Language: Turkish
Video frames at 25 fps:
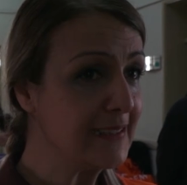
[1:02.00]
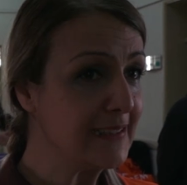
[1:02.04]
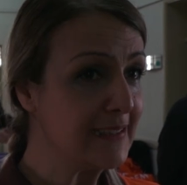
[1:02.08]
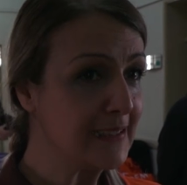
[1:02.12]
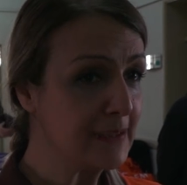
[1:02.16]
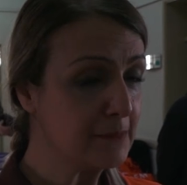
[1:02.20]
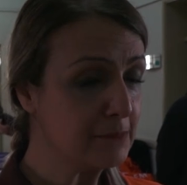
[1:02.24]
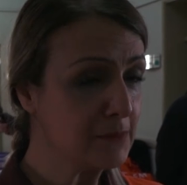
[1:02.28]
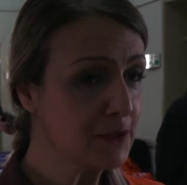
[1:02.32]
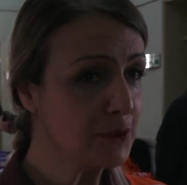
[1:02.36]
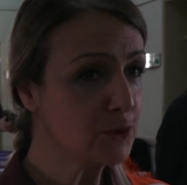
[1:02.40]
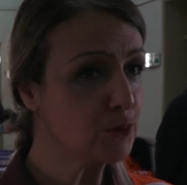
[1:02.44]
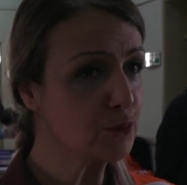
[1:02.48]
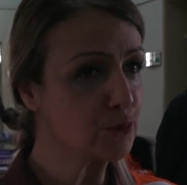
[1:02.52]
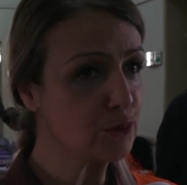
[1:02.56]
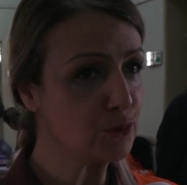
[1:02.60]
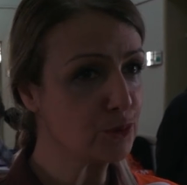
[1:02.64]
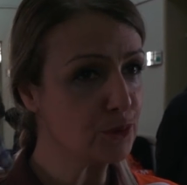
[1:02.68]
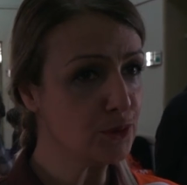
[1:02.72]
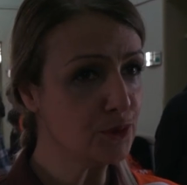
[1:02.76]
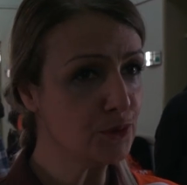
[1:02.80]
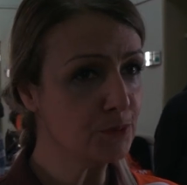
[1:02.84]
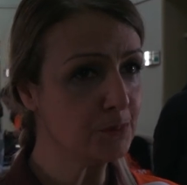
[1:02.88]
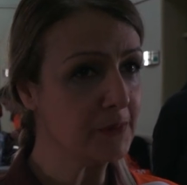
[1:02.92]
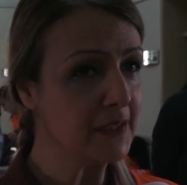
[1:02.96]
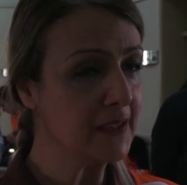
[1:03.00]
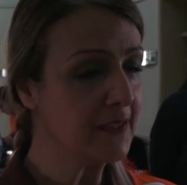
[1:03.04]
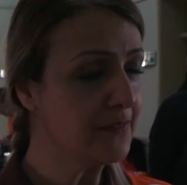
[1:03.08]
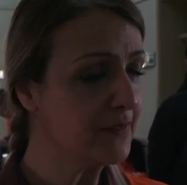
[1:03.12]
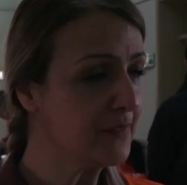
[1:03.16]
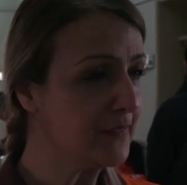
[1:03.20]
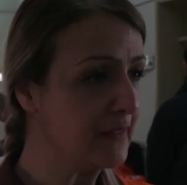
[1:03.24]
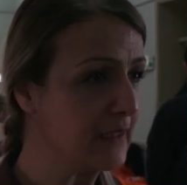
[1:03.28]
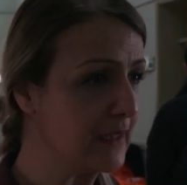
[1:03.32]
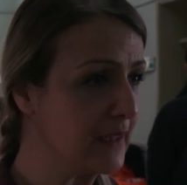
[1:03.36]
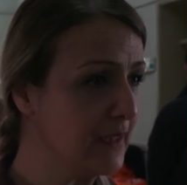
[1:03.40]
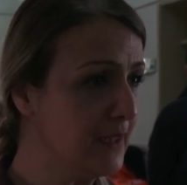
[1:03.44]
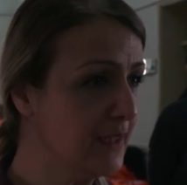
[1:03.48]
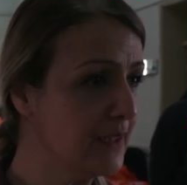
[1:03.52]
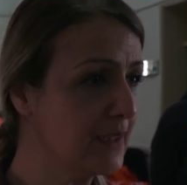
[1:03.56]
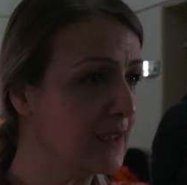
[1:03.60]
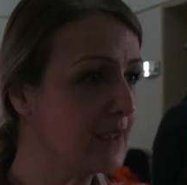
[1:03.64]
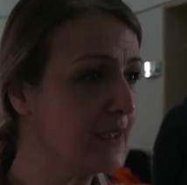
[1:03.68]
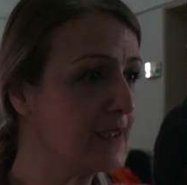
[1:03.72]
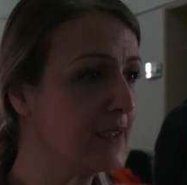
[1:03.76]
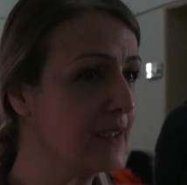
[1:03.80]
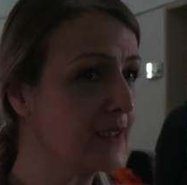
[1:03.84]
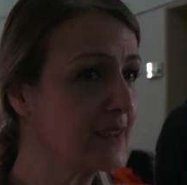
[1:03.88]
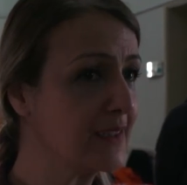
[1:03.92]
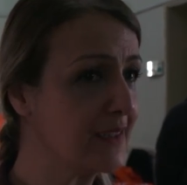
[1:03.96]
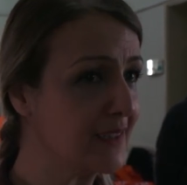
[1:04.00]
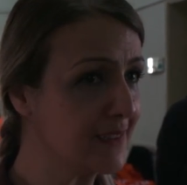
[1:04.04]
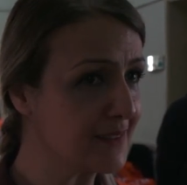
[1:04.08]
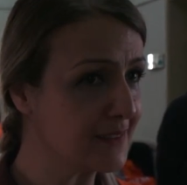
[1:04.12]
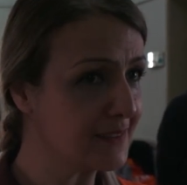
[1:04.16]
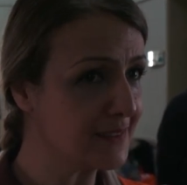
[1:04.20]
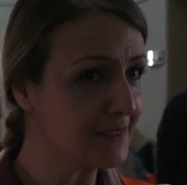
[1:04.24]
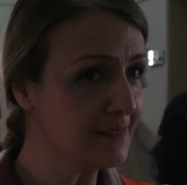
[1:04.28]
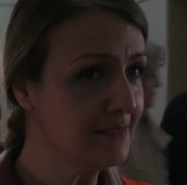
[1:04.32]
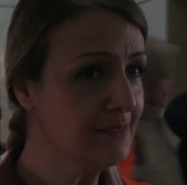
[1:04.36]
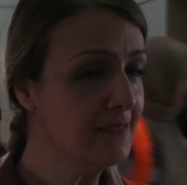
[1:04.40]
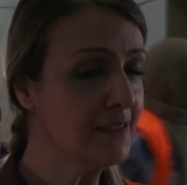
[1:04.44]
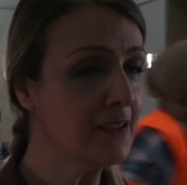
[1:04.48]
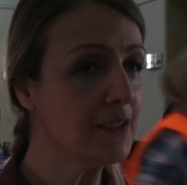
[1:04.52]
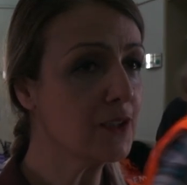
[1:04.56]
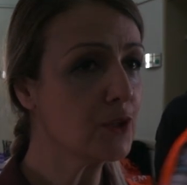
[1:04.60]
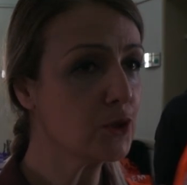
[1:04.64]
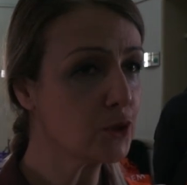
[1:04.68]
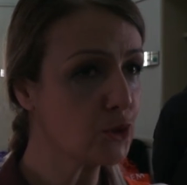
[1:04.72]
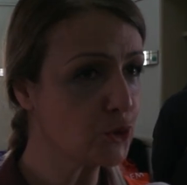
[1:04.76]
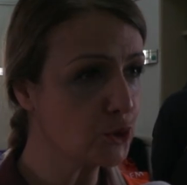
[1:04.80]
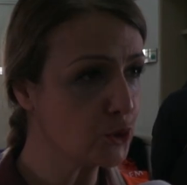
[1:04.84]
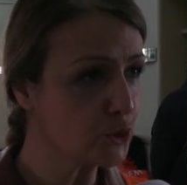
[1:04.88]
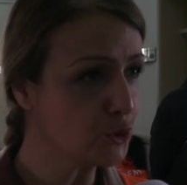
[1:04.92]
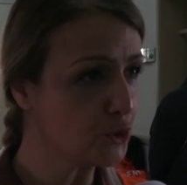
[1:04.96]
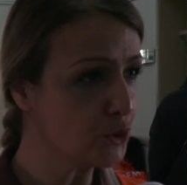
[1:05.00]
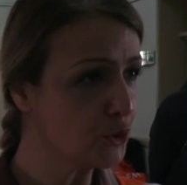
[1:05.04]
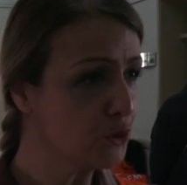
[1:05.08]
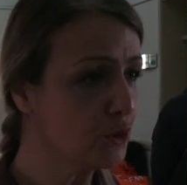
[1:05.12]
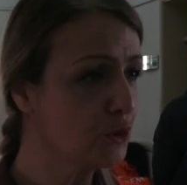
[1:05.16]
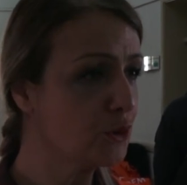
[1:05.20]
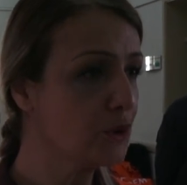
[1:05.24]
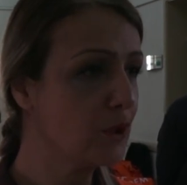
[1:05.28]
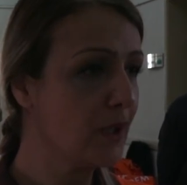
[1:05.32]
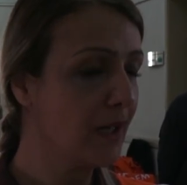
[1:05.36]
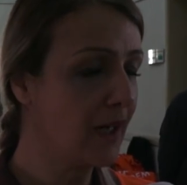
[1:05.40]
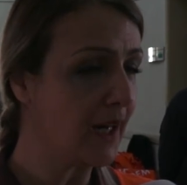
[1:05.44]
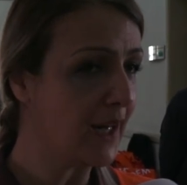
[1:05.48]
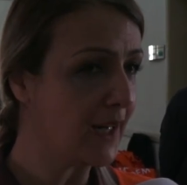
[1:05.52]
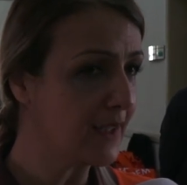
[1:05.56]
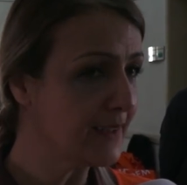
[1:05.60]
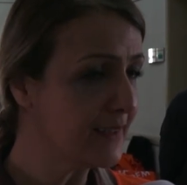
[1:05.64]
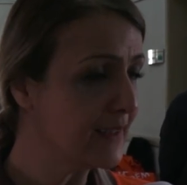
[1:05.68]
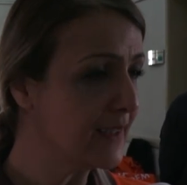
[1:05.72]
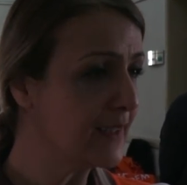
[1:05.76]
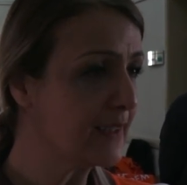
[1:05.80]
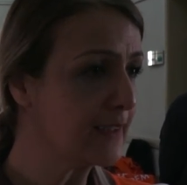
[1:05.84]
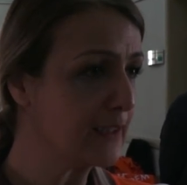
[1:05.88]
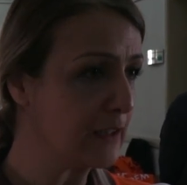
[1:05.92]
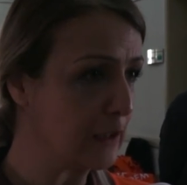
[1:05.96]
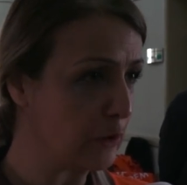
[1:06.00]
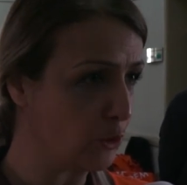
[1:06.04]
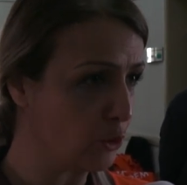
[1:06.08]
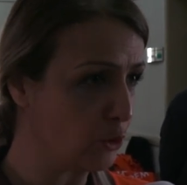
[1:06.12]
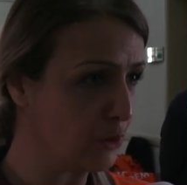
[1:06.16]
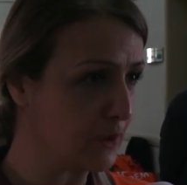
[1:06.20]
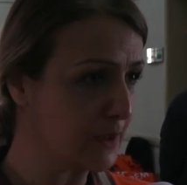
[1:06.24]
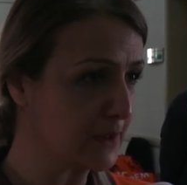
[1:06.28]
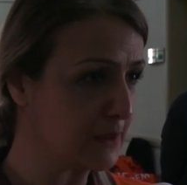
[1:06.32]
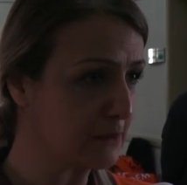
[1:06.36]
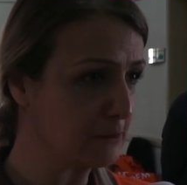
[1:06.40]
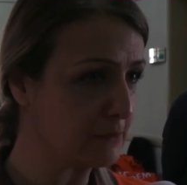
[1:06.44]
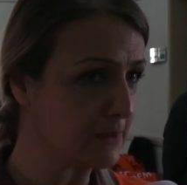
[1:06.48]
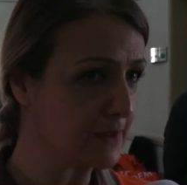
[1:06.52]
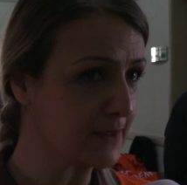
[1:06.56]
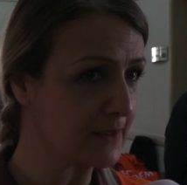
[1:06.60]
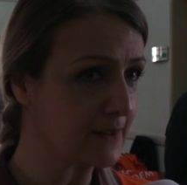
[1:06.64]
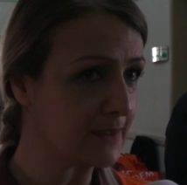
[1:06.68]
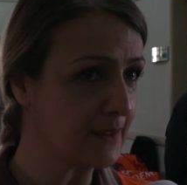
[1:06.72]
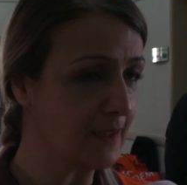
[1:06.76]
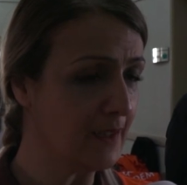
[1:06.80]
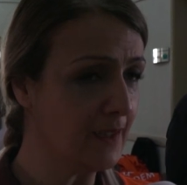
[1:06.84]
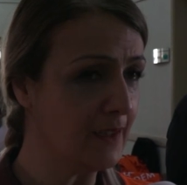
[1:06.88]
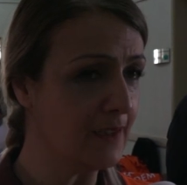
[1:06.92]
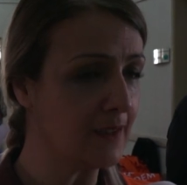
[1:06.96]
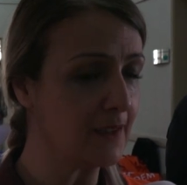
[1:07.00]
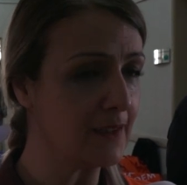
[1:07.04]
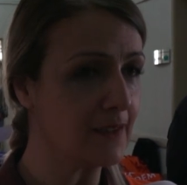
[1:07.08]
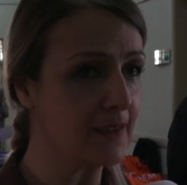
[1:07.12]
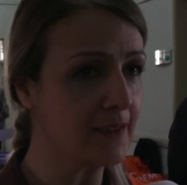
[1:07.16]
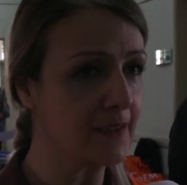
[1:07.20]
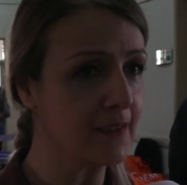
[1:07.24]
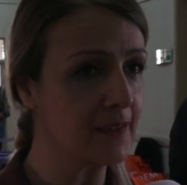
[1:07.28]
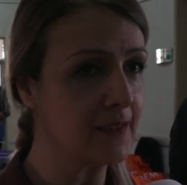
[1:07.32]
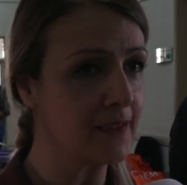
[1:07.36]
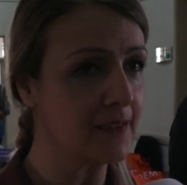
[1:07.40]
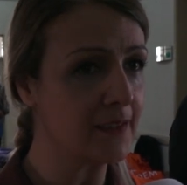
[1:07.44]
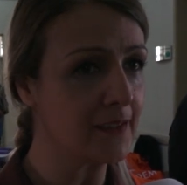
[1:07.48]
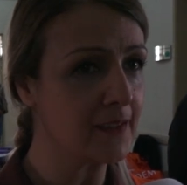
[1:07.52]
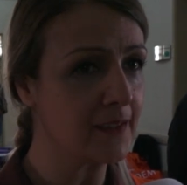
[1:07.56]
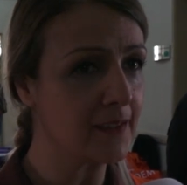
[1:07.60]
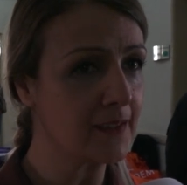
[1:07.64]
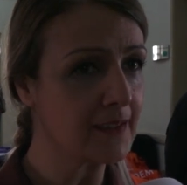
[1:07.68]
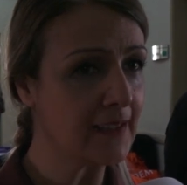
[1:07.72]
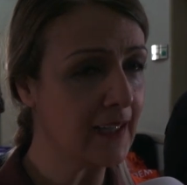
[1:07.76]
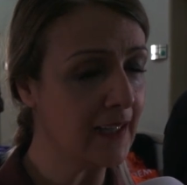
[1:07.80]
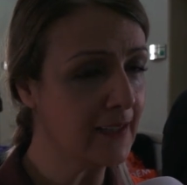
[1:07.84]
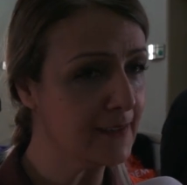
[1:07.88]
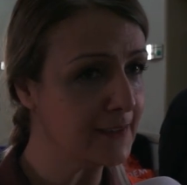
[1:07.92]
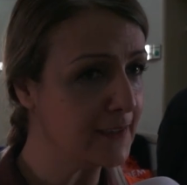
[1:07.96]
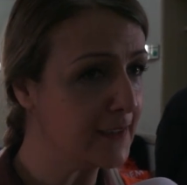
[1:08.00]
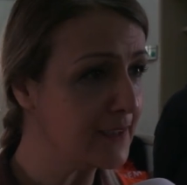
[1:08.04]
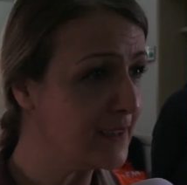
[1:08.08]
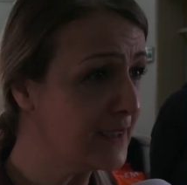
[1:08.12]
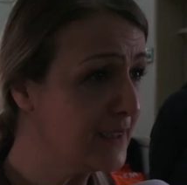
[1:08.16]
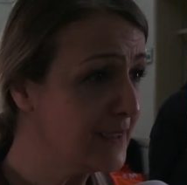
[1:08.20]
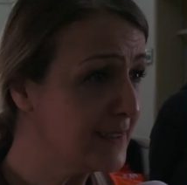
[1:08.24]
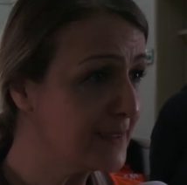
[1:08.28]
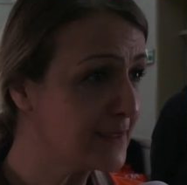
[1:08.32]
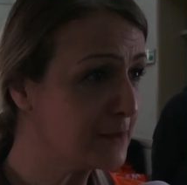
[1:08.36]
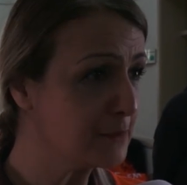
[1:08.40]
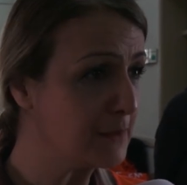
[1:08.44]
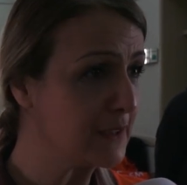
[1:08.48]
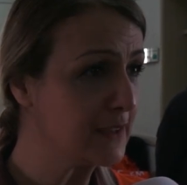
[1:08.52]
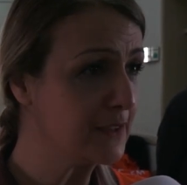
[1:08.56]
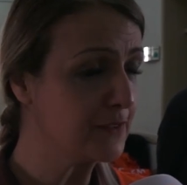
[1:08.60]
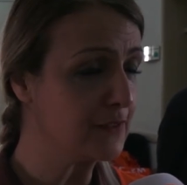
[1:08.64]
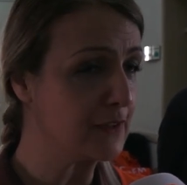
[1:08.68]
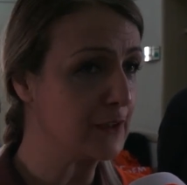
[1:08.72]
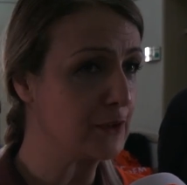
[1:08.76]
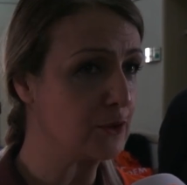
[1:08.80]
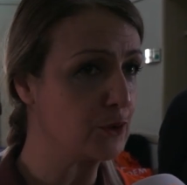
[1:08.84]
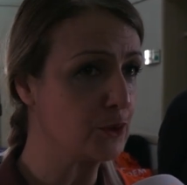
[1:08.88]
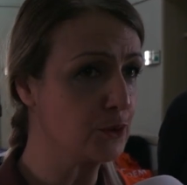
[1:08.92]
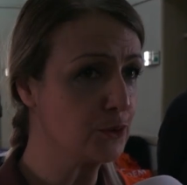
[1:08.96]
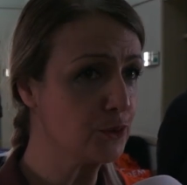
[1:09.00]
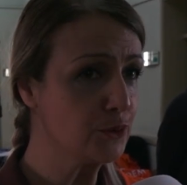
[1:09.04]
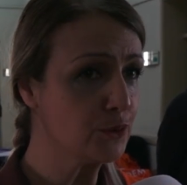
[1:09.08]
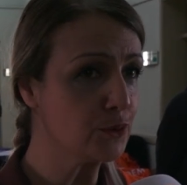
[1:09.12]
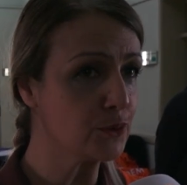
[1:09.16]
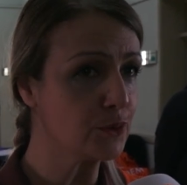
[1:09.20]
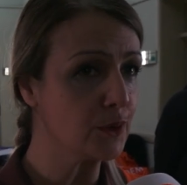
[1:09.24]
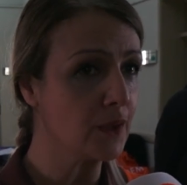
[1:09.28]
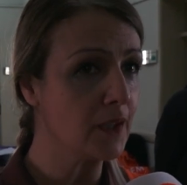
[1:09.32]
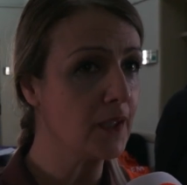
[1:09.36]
20 gündür bir fiil e, kadın, çocuk, erkek reyonlarımızda e, kendilerine hizmet veriyoruz.